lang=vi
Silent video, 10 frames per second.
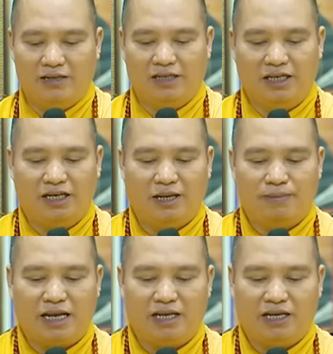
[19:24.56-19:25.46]
chỉ niệm
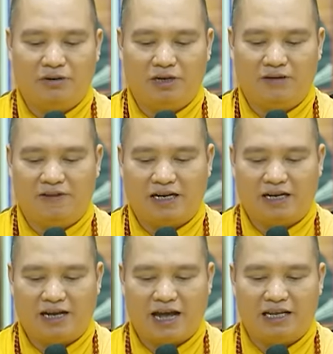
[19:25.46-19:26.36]
danh hiệu Đức Phật
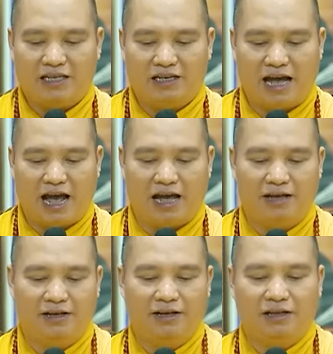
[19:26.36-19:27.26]
A-di-đà,
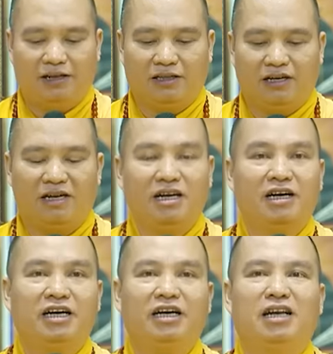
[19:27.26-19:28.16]
thì tới
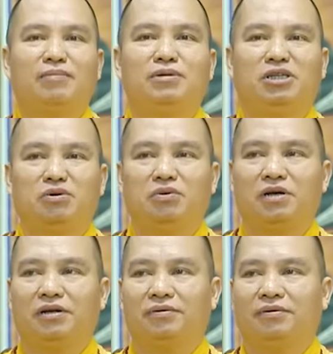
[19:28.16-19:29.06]
khi lâm chung,
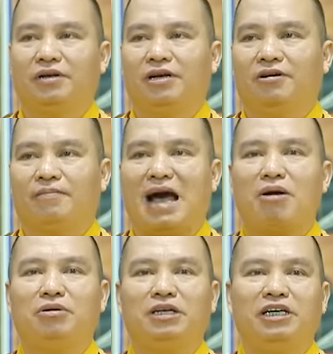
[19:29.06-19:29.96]

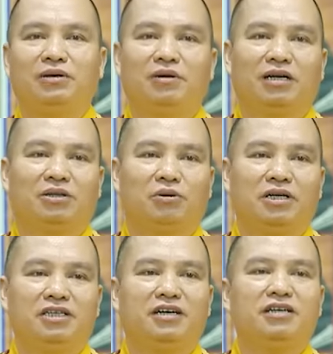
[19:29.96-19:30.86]
bao nhiêu tội
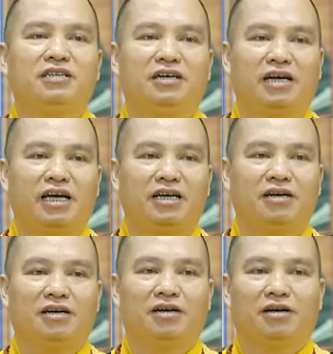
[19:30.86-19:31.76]
chướng trước đây
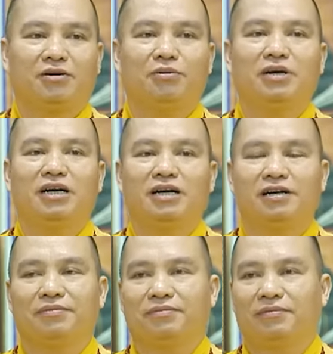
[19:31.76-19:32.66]
cũng
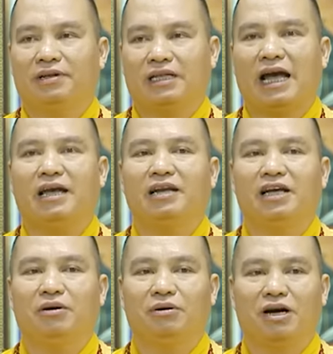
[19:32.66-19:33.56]
thảy
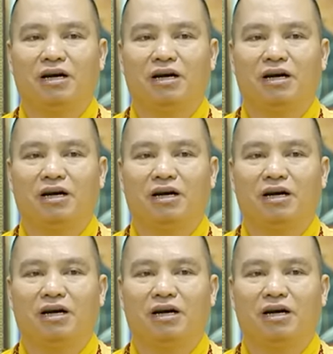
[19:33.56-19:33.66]
đều